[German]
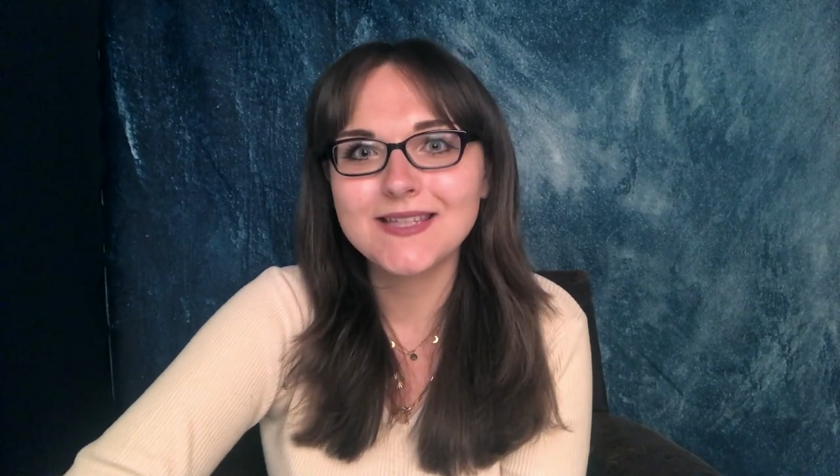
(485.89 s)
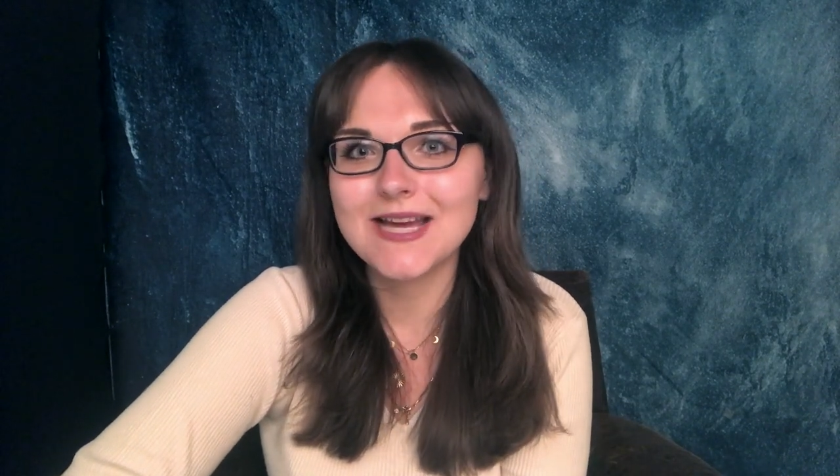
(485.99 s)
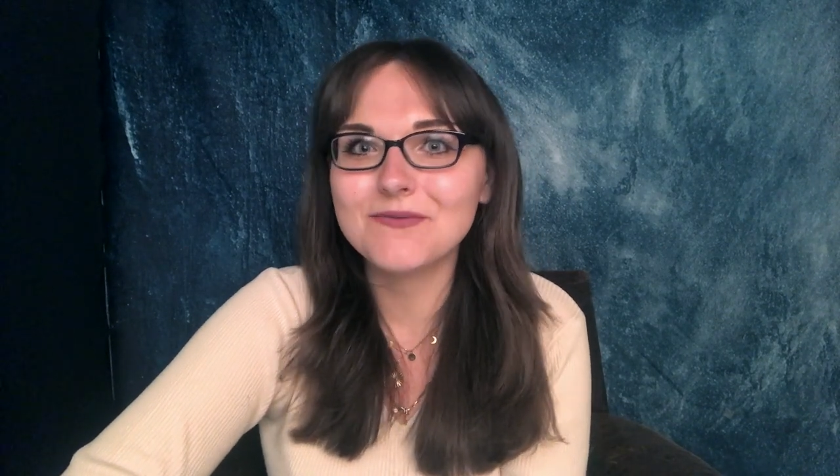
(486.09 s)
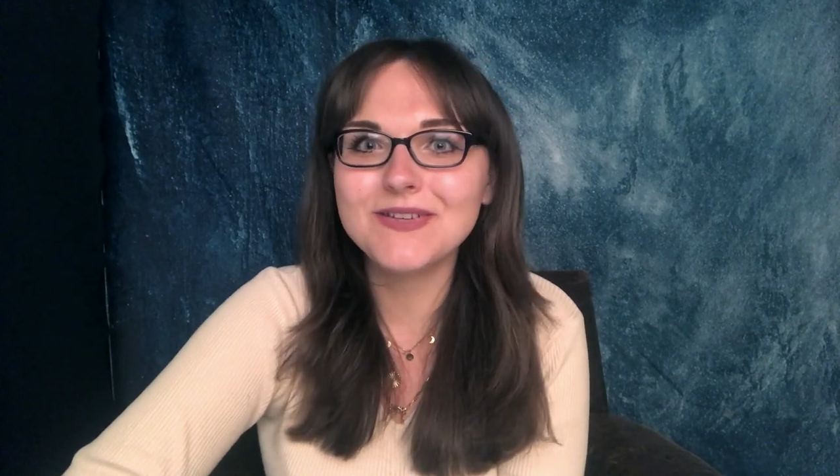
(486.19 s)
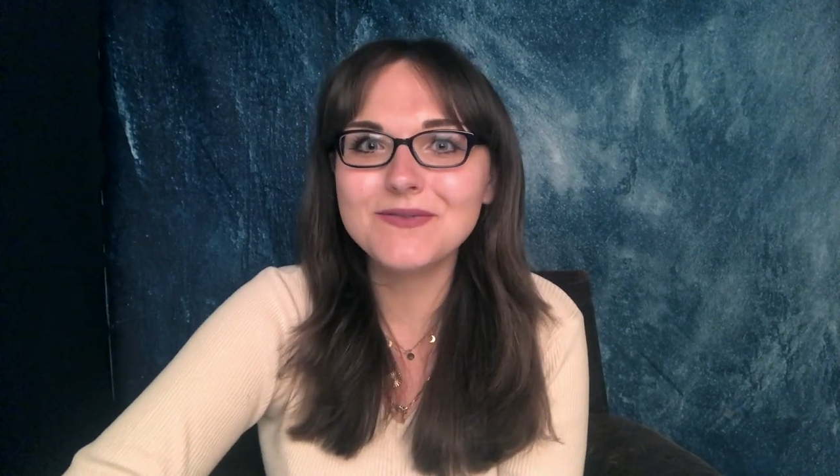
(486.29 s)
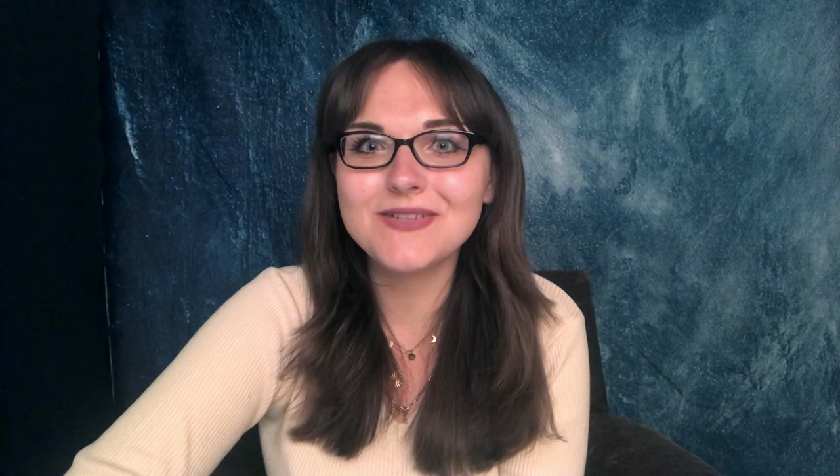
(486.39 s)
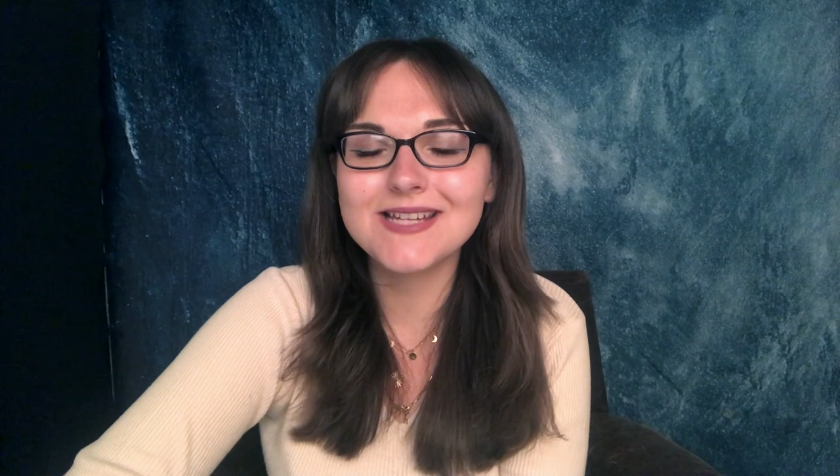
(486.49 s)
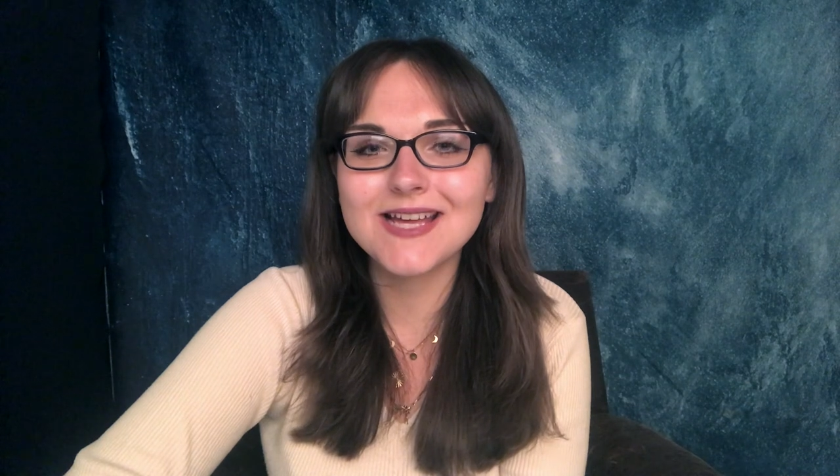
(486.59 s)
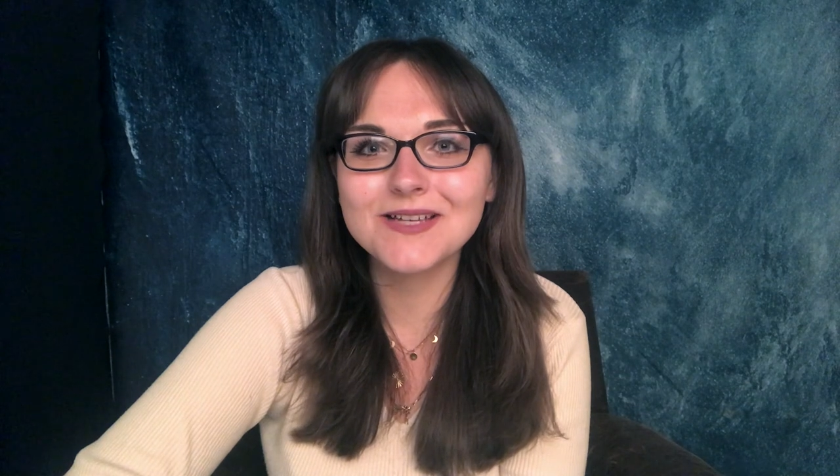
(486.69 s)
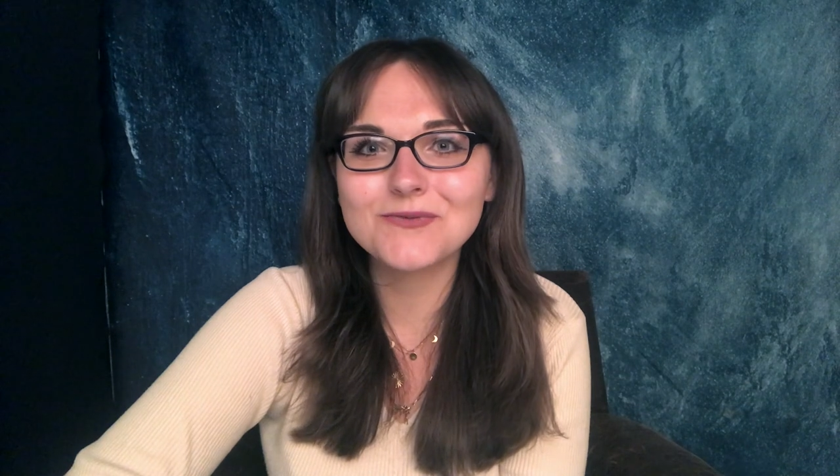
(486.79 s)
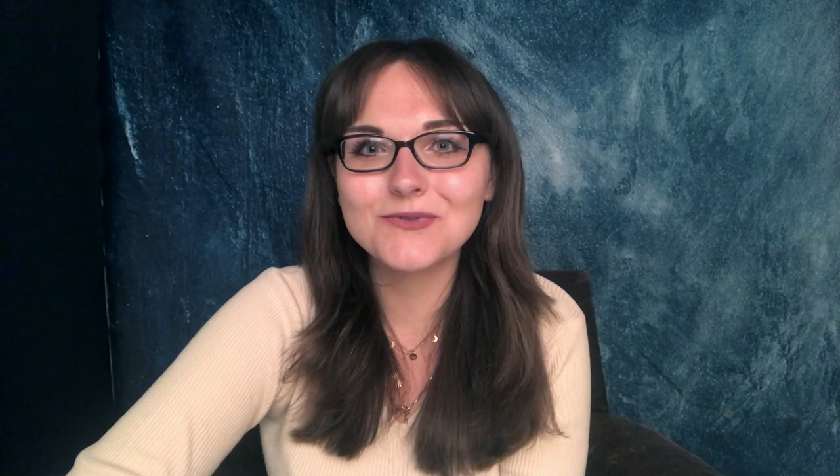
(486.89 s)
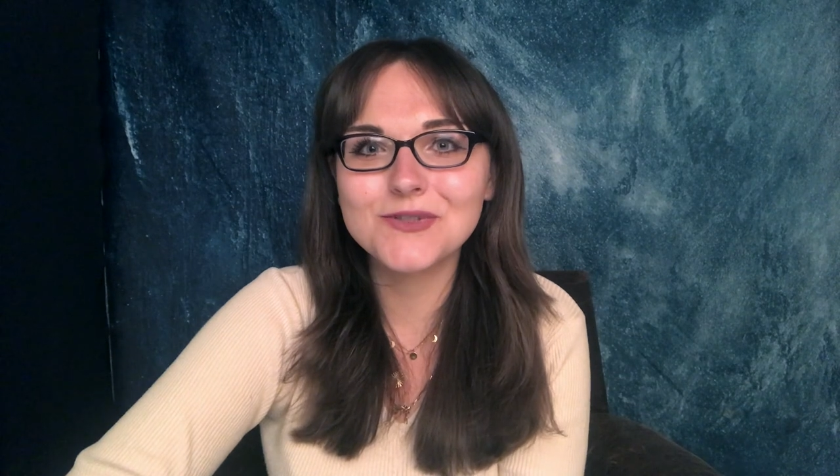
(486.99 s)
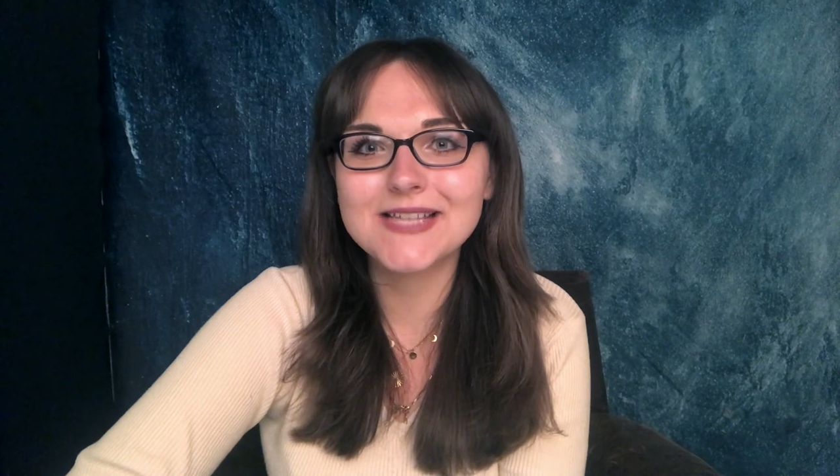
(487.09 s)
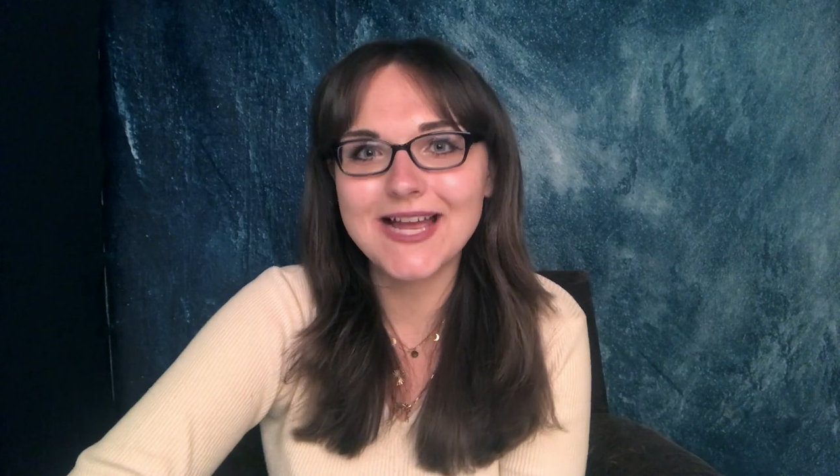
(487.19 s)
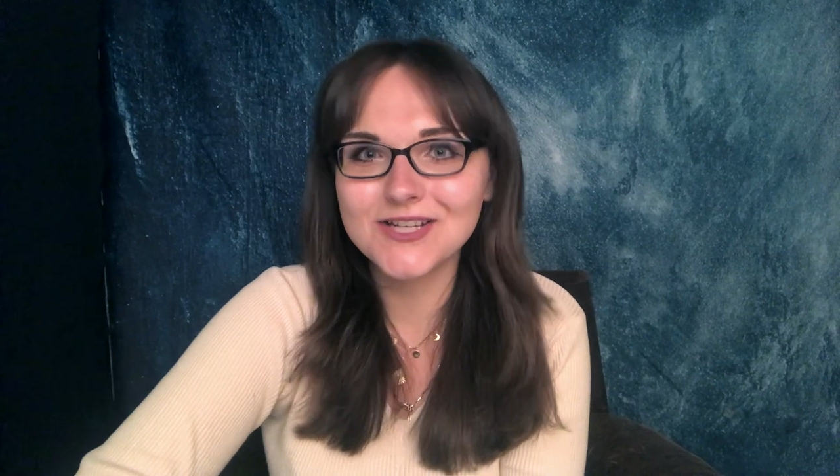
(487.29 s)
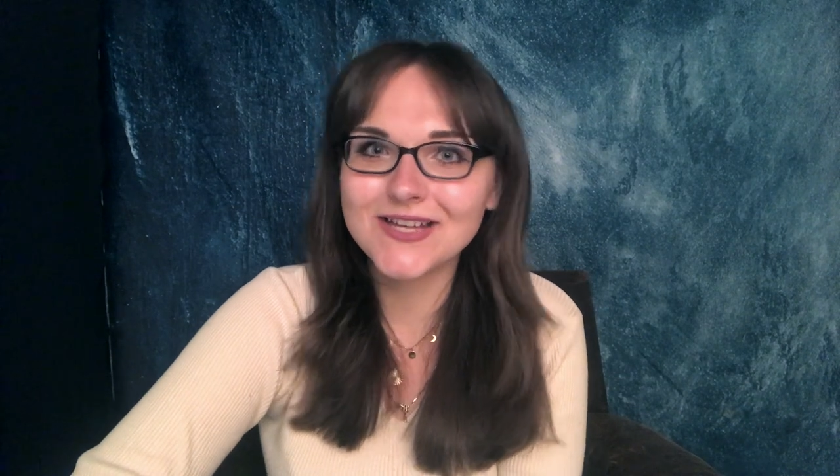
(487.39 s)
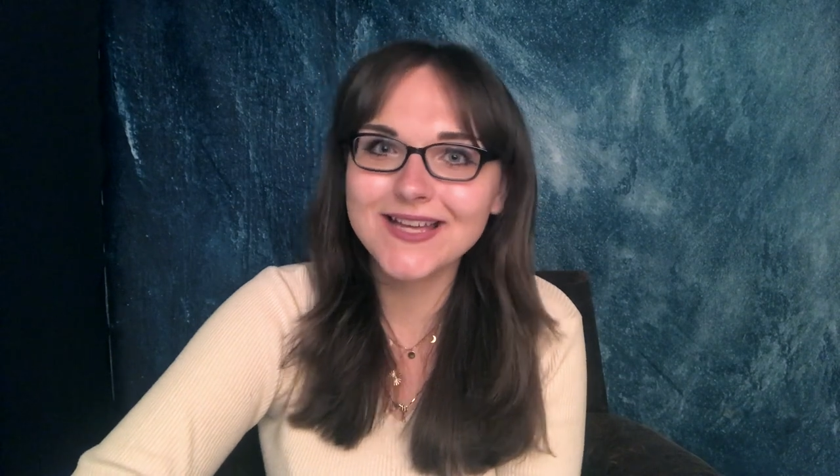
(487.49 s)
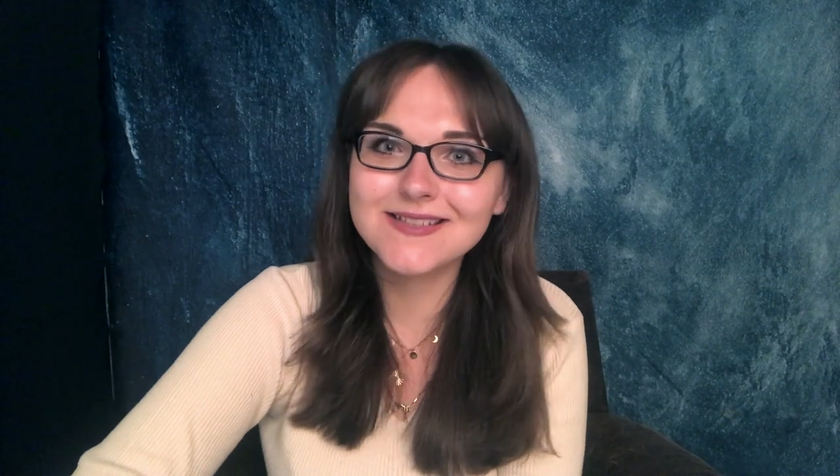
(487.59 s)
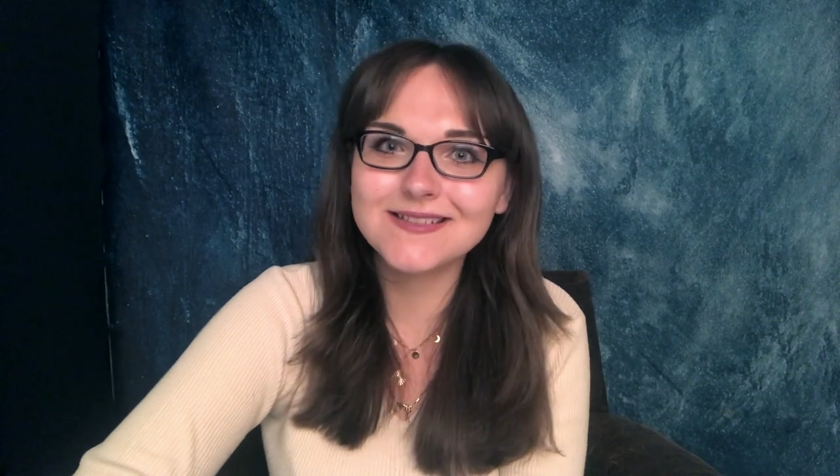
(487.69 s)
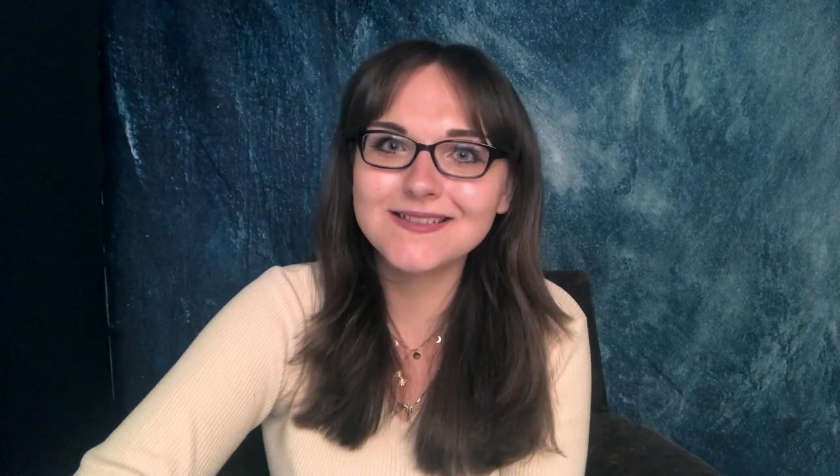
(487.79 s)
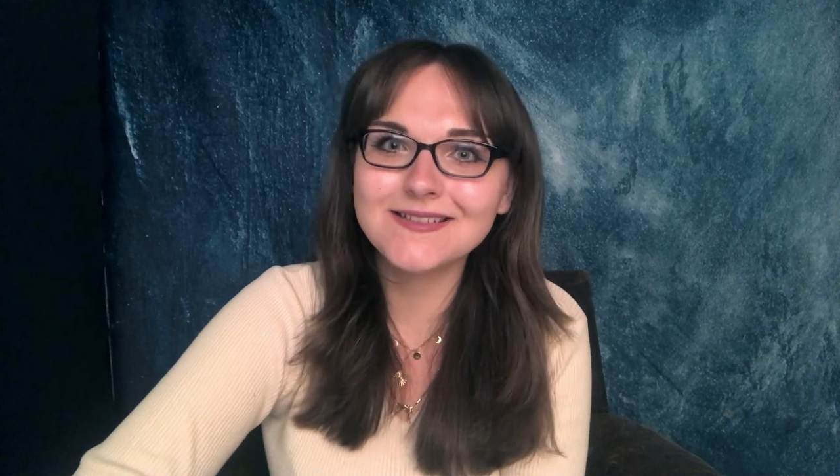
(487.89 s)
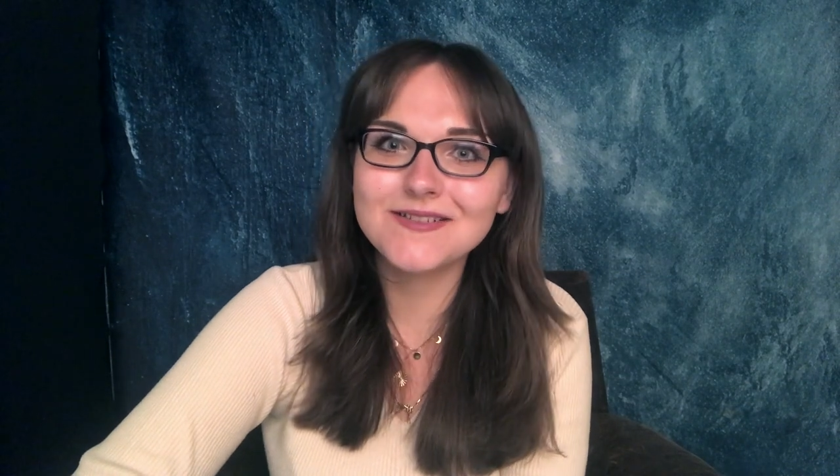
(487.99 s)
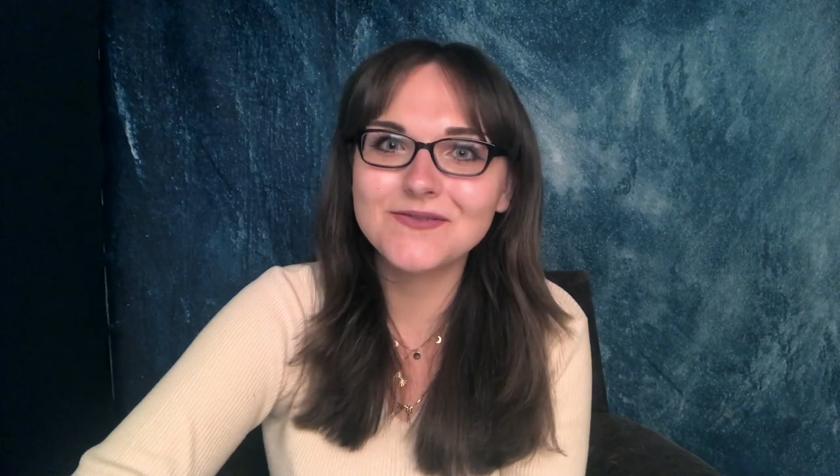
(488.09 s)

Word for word: Ja, vielen, vielen Dank fürs Einschalten.